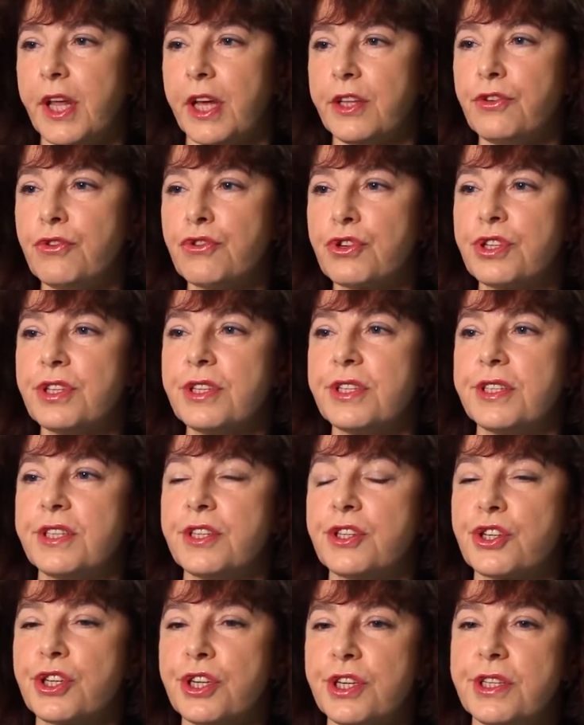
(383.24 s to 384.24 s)

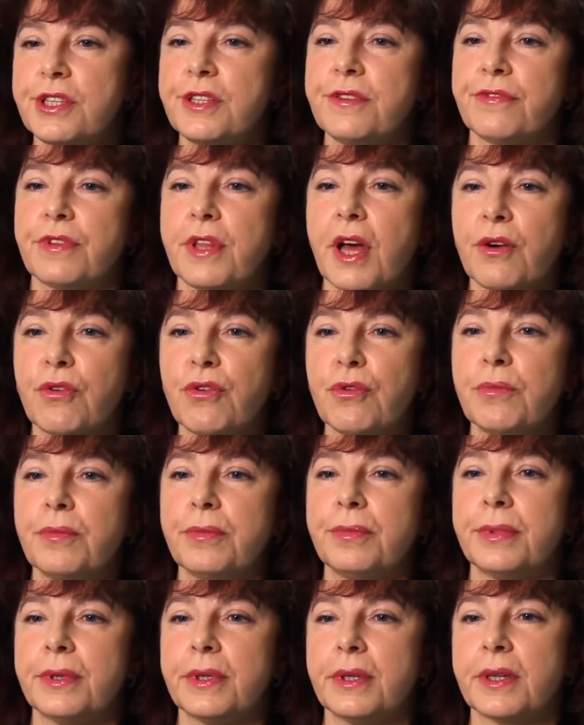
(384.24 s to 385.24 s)
надежности жизни в
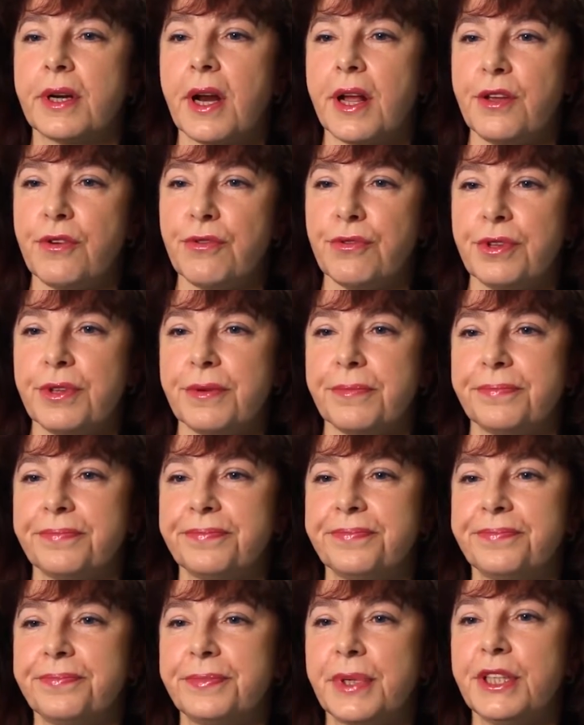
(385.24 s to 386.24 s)
таком районе,
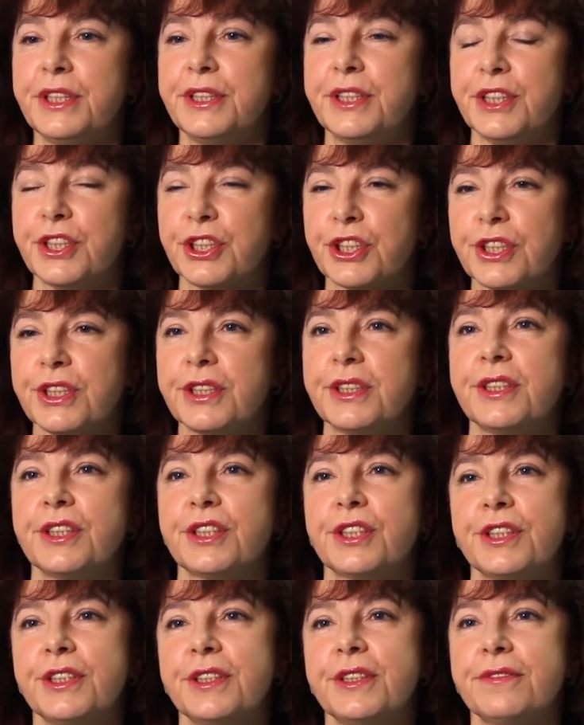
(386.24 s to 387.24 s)

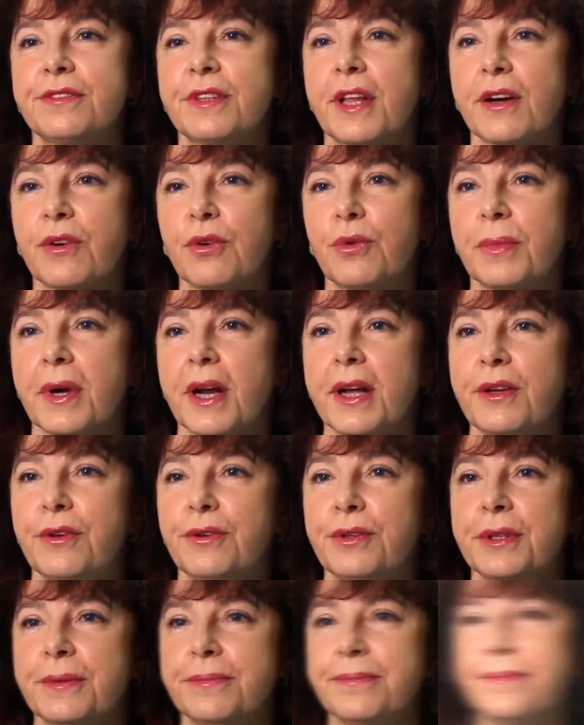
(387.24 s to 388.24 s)
престижности жизни в таком
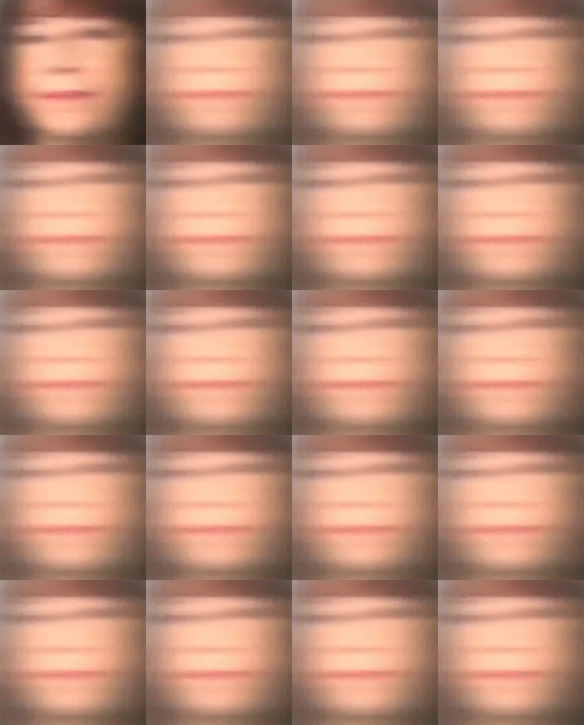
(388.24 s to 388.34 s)
районе.